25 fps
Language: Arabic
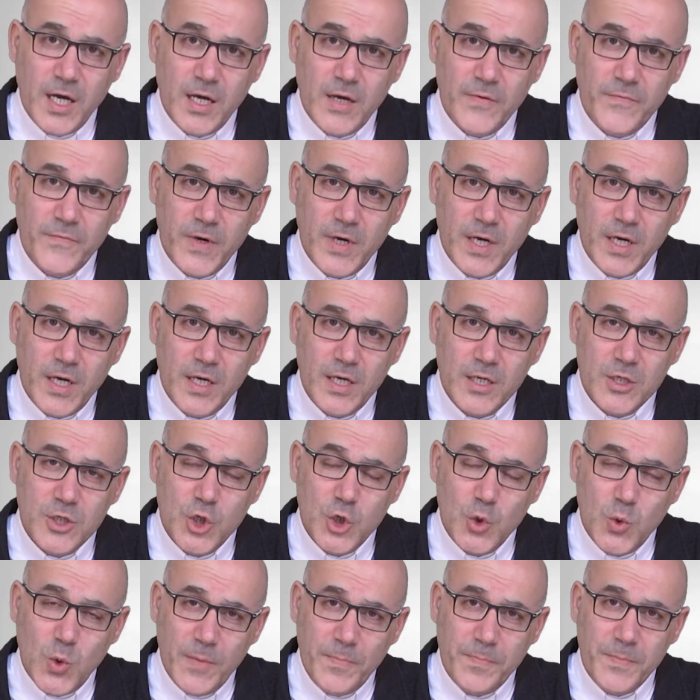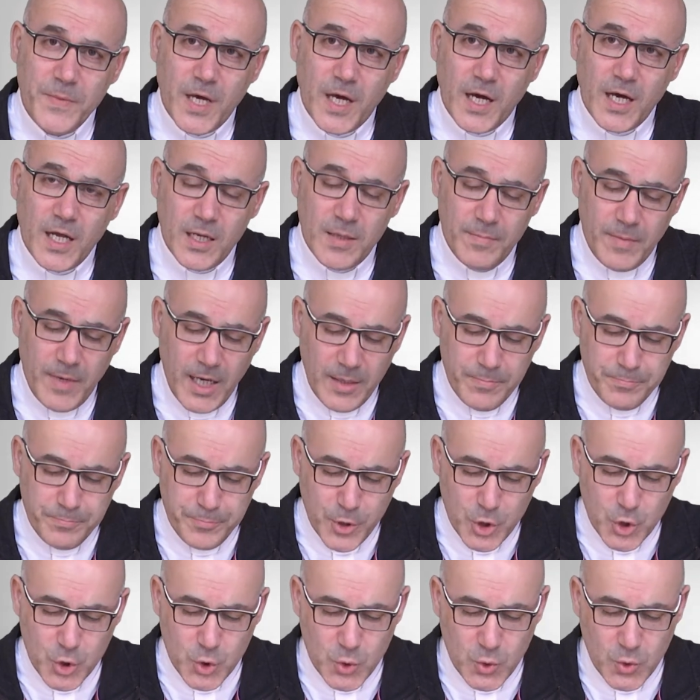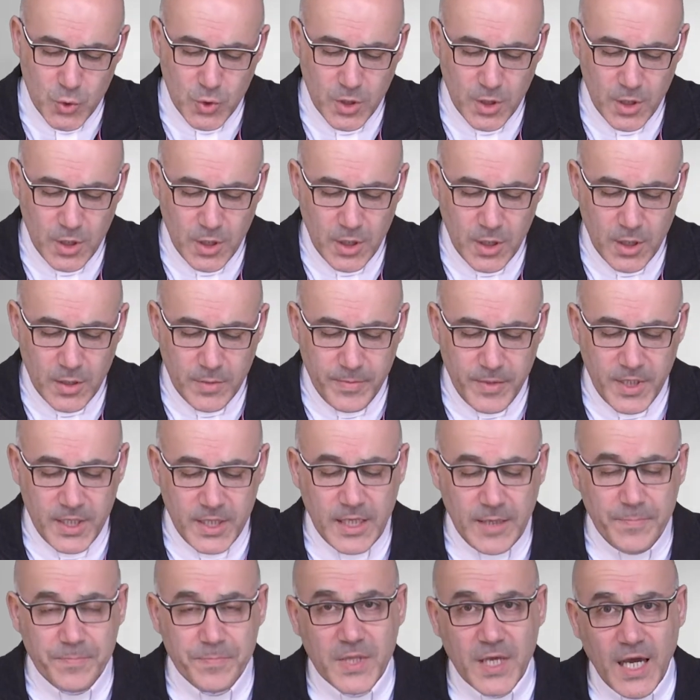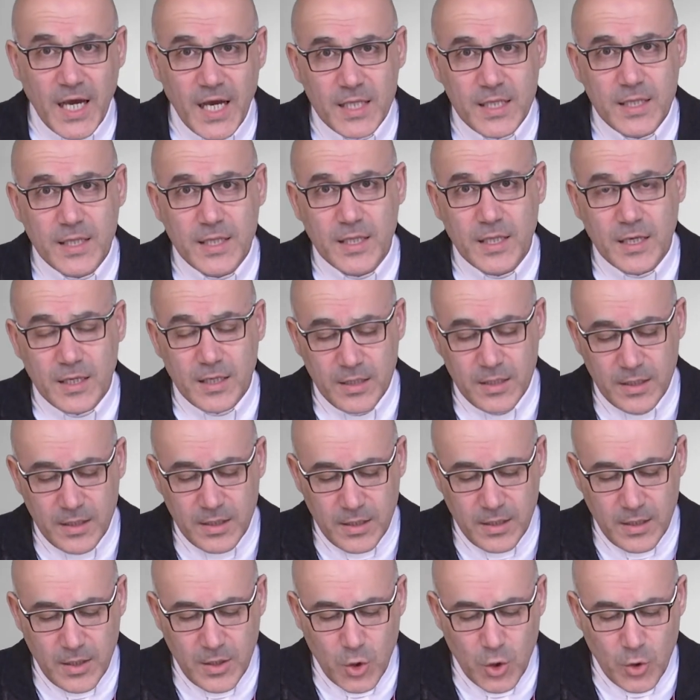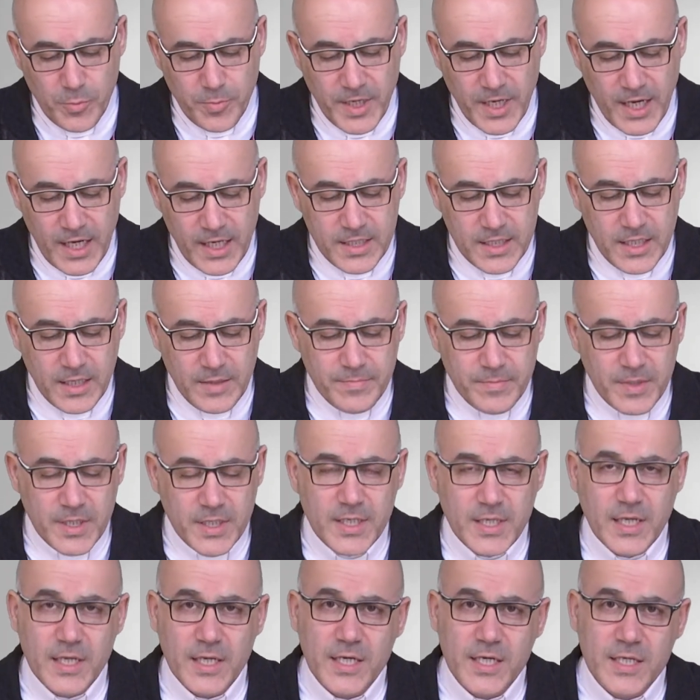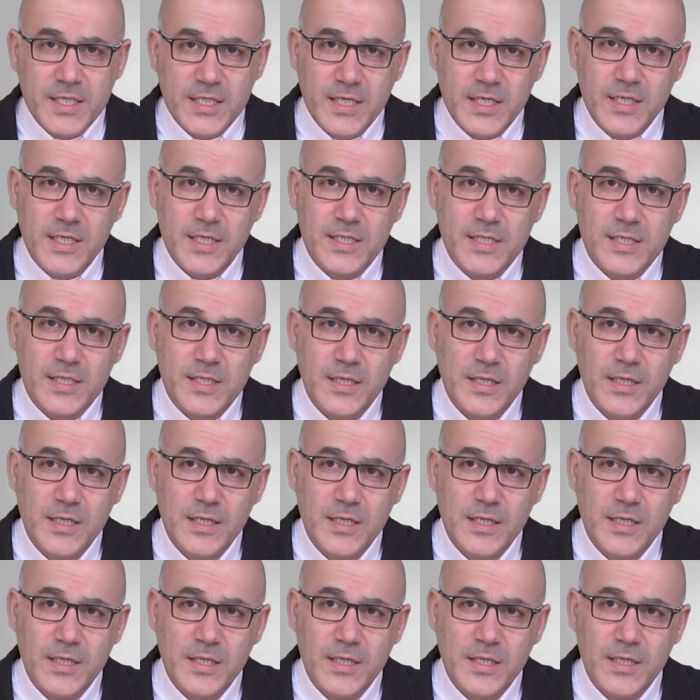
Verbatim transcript: فجاوبنا على محبته بأن ابتعدنا وبعدم أن نكترث